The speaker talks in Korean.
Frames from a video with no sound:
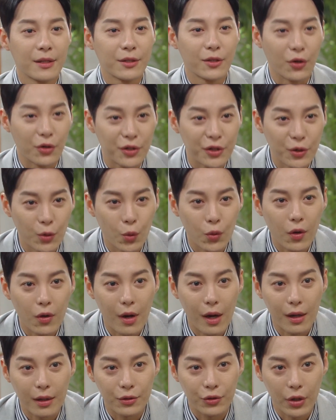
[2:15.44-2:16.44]
역시
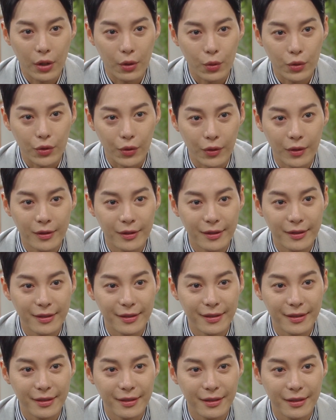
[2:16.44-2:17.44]
오너가가 최고죠.
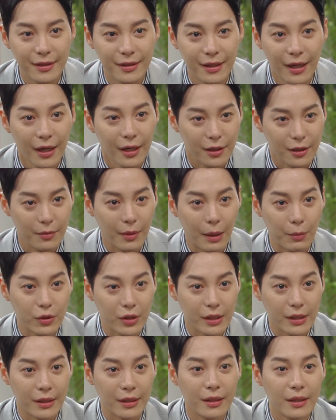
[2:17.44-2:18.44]
그럼
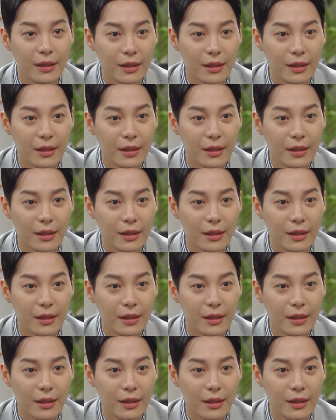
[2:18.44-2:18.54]
아버지,